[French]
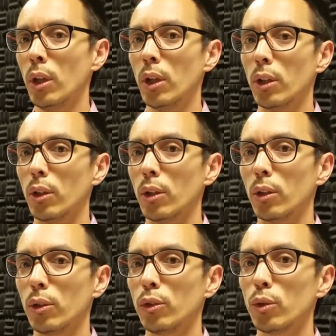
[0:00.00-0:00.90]

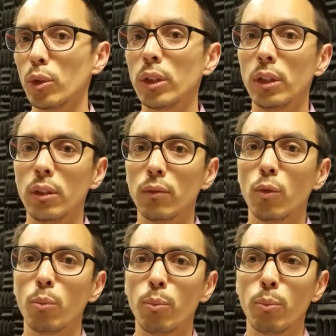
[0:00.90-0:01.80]
euh, ceux qui ne
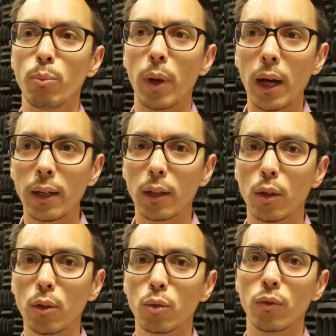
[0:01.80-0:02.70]
vont pas pas à
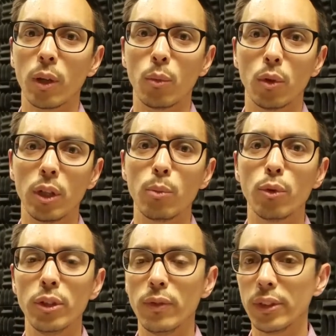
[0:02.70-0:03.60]
l'école sont vraiment les
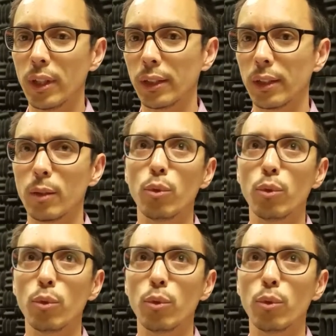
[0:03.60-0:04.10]
plus difficiles à atteindre,